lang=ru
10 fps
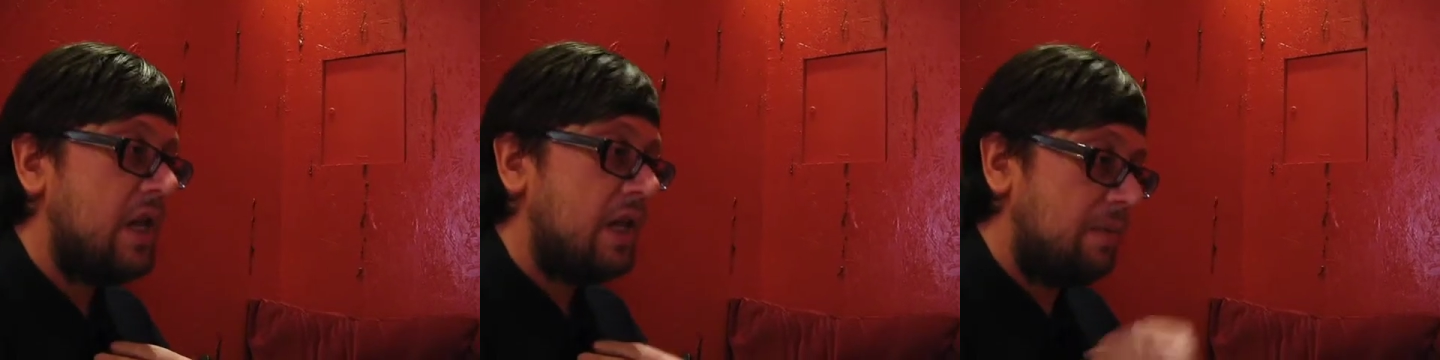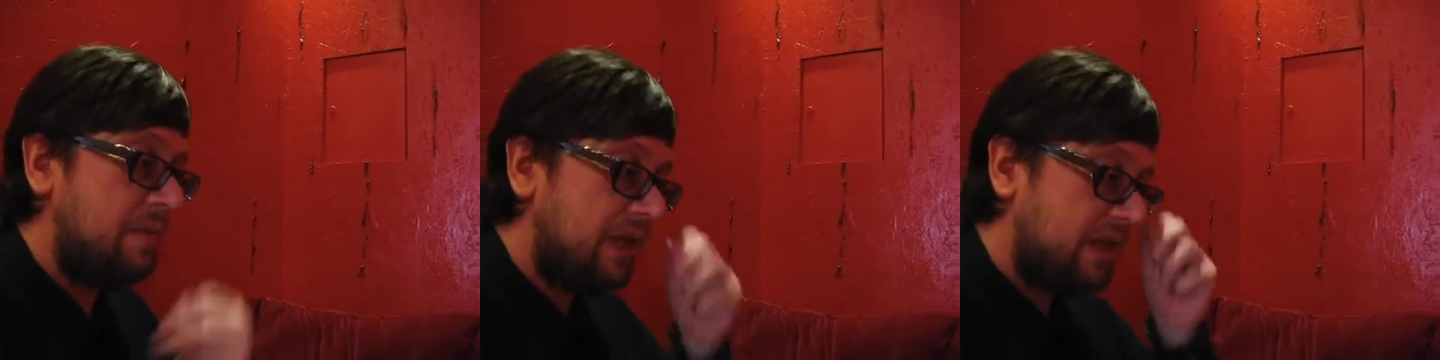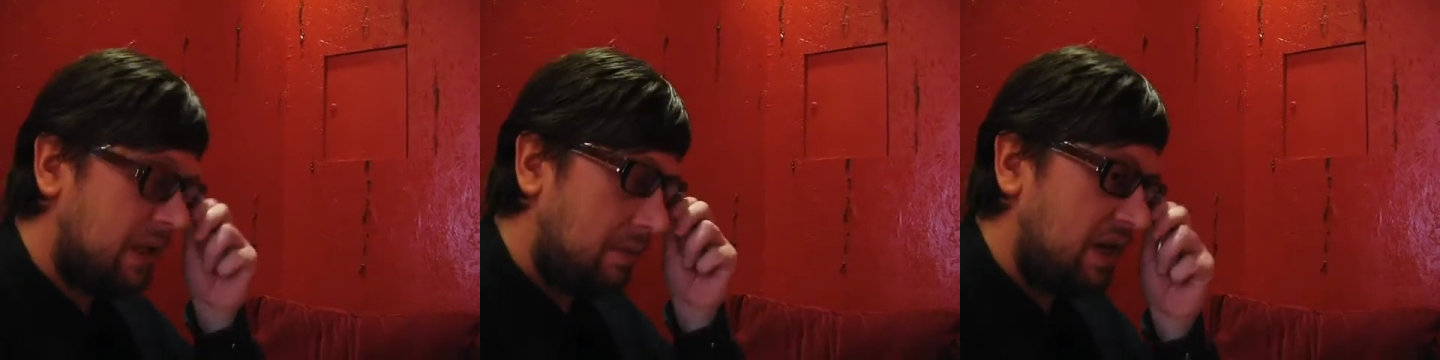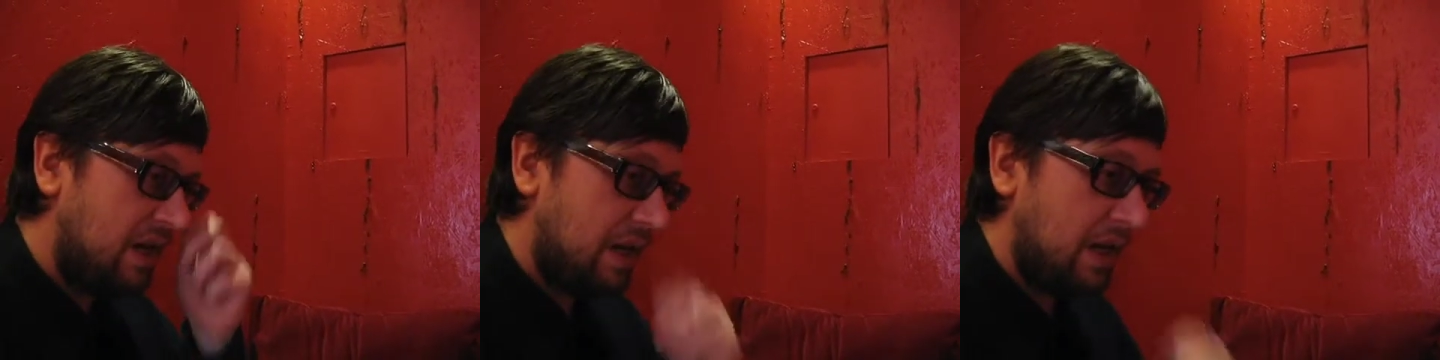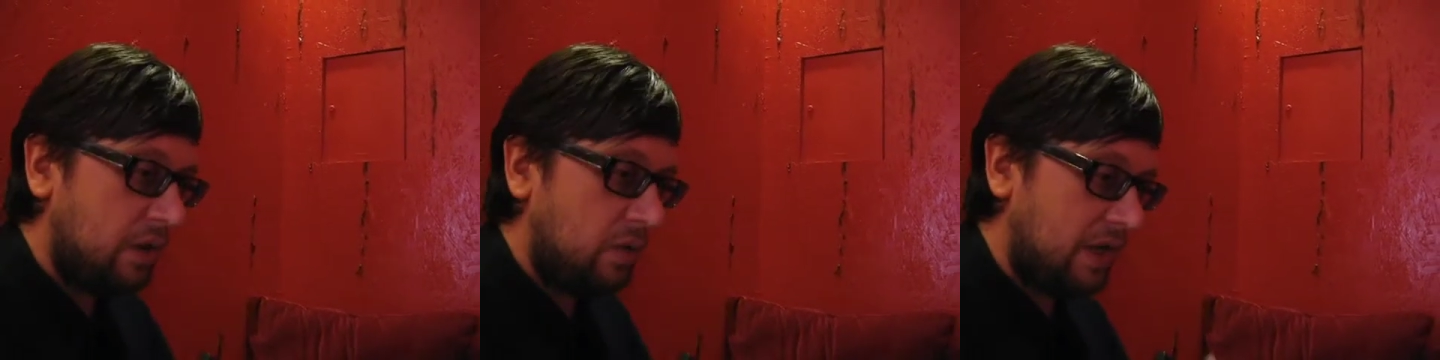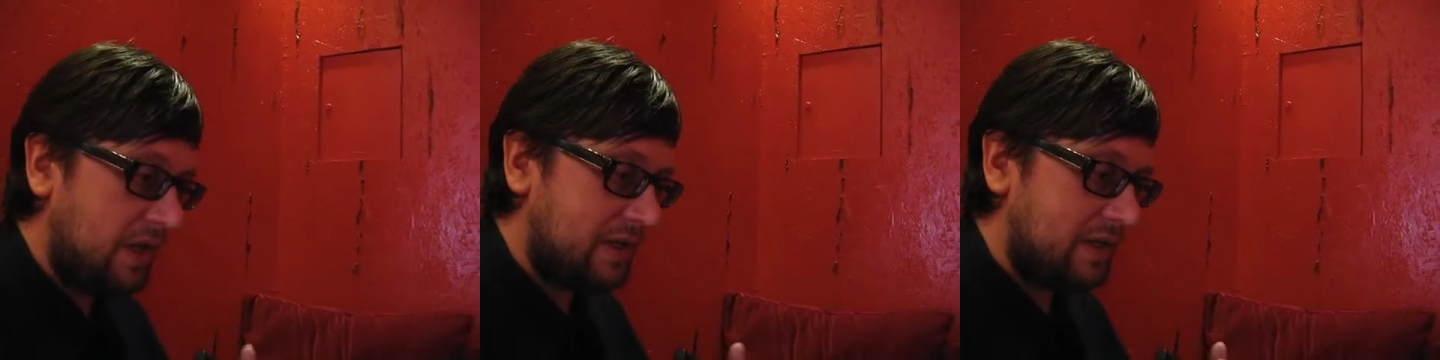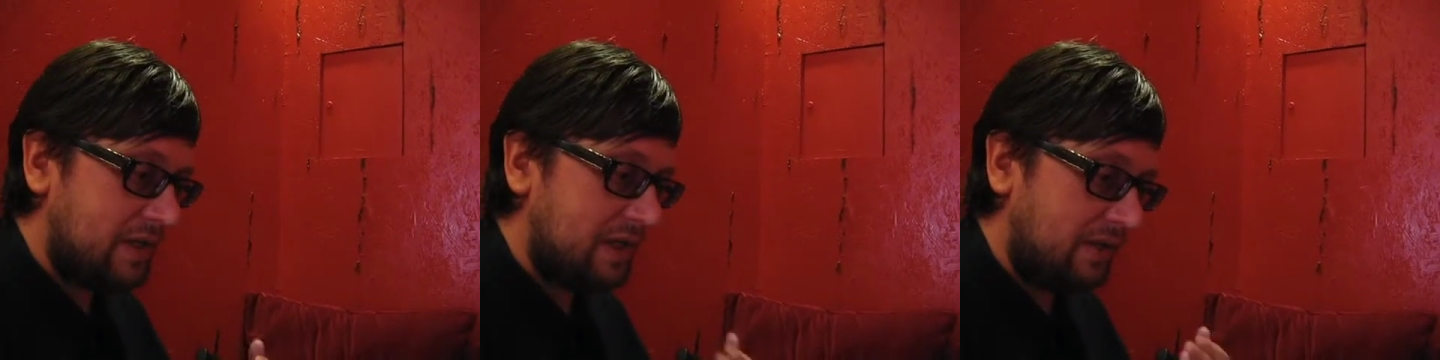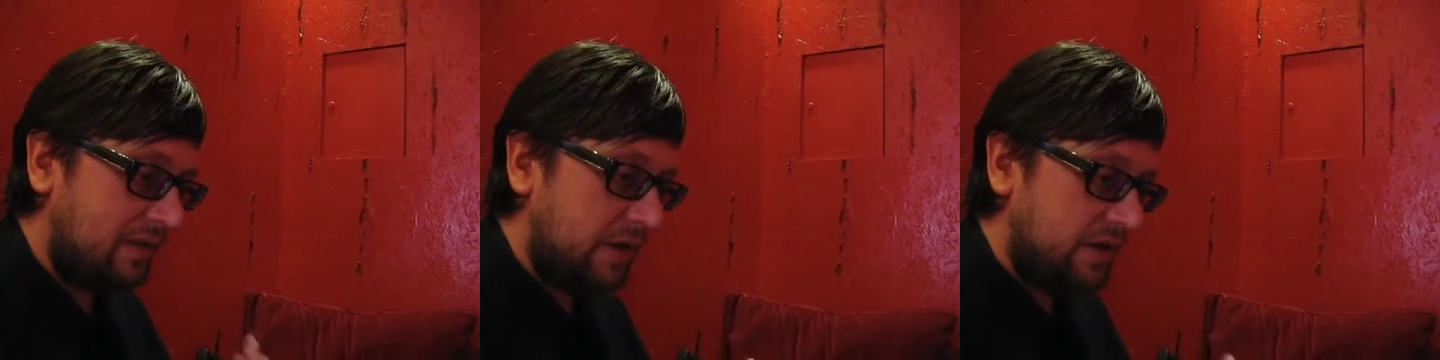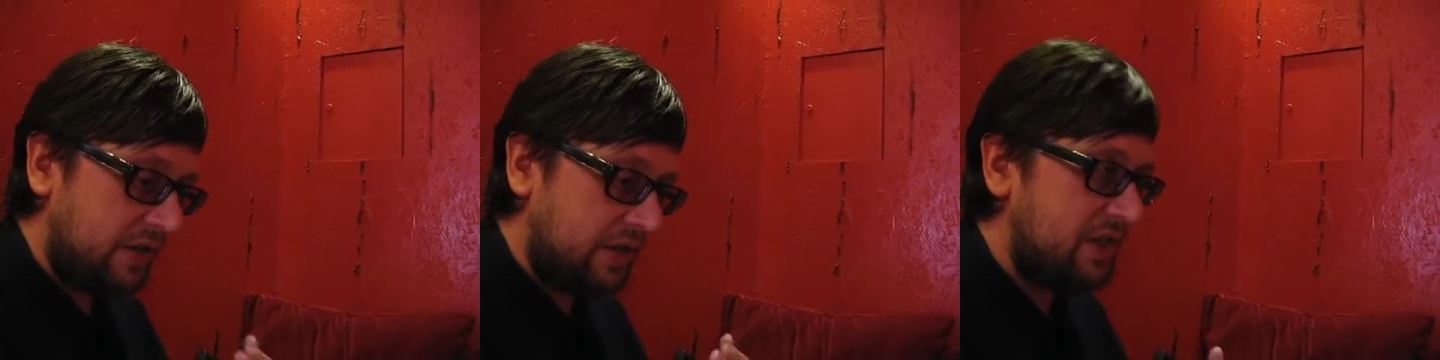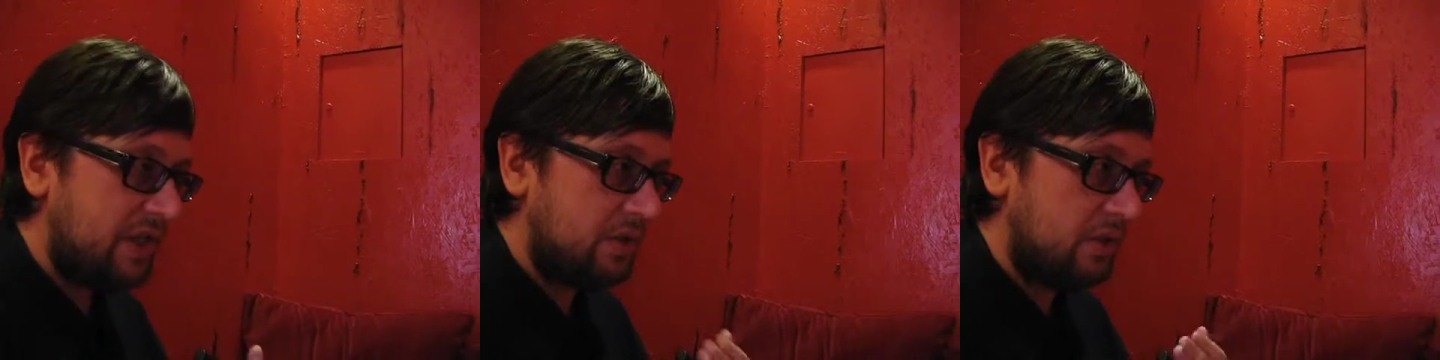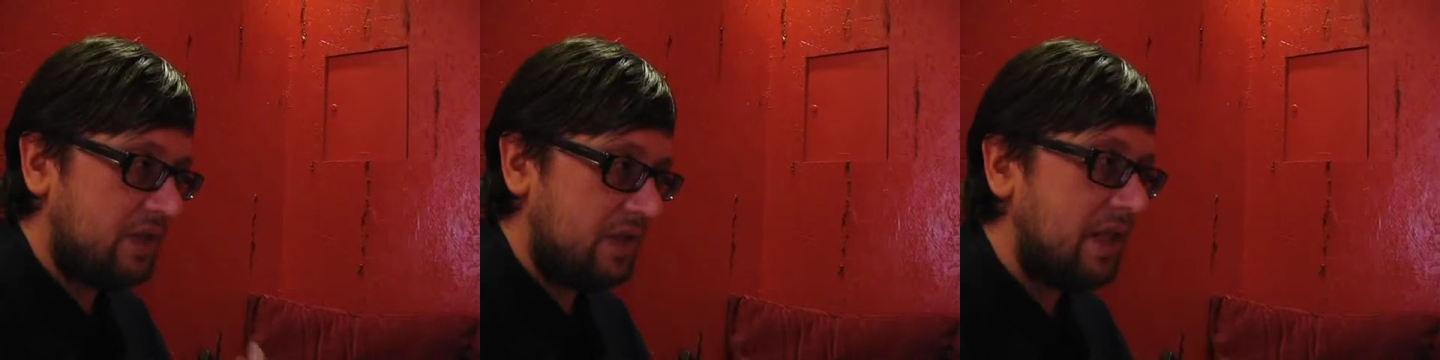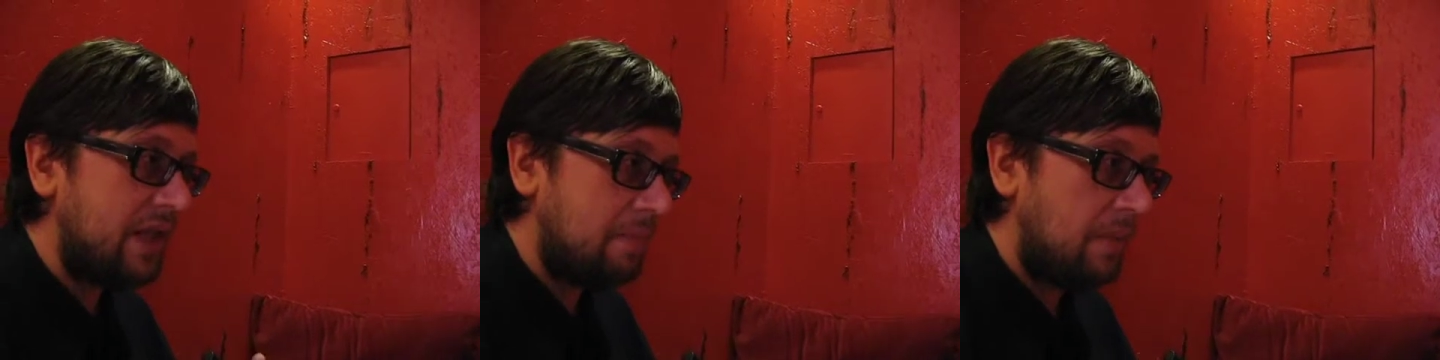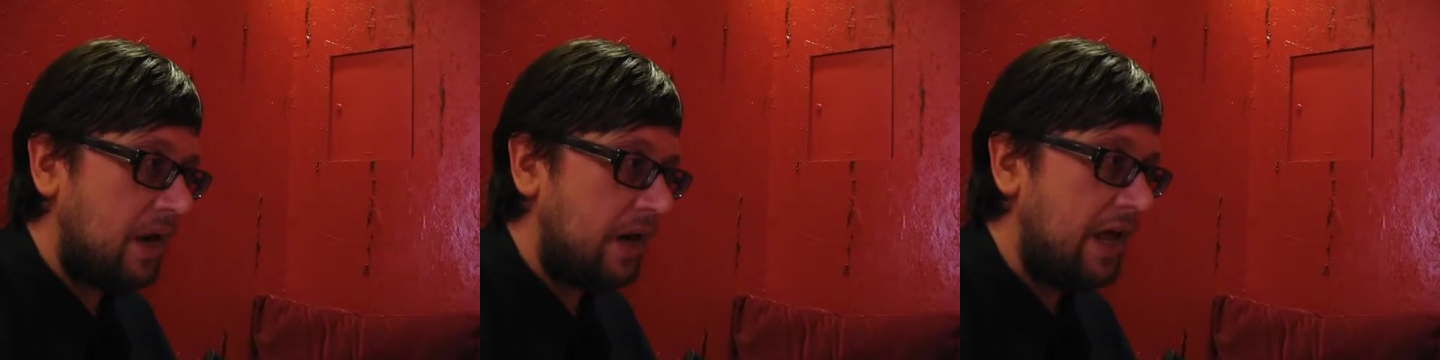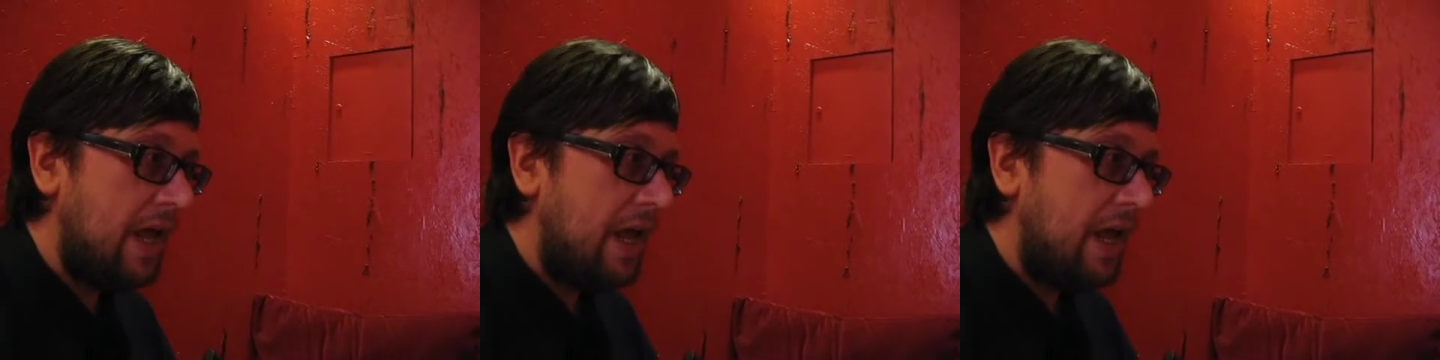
Для меня, на самом деле, одно из составляющих частей соцсети нормальной,